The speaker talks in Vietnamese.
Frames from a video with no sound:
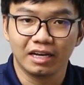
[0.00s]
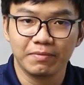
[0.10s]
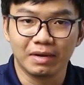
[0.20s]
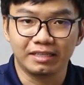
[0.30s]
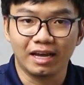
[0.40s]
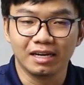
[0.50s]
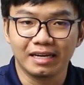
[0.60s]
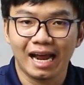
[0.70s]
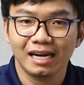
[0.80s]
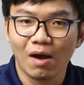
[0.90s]
khi mà trời
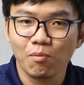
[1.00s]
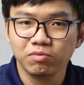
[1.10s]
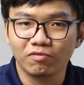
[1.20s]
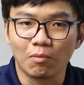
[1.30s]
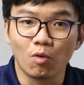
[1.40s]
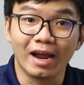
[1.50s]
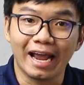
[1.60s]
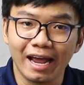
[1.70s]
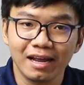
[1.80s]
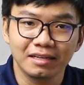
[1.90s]
nắng nóng vào mùa
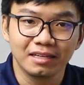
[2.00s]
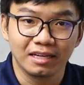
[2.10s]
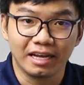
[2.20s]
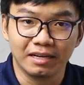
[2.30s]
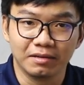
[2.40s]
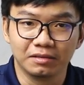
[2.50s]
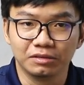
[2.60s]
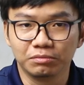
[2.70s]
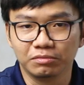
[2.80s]
hè thì ờ,